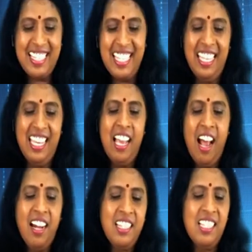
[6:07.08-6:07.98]
சரி
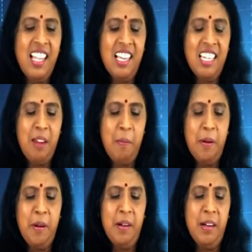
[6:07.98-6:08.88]
அடுத்ததாக நீங்கள்
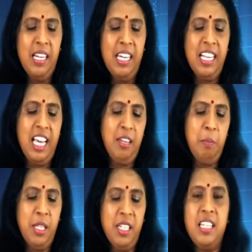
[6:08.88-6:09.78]
இப்போ எனக்கு
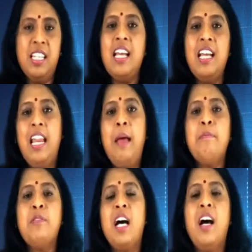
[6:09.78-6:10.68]
அனுப்பி இருக்கிறீங்க
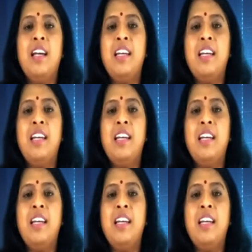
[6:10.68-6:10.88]
லெம்டா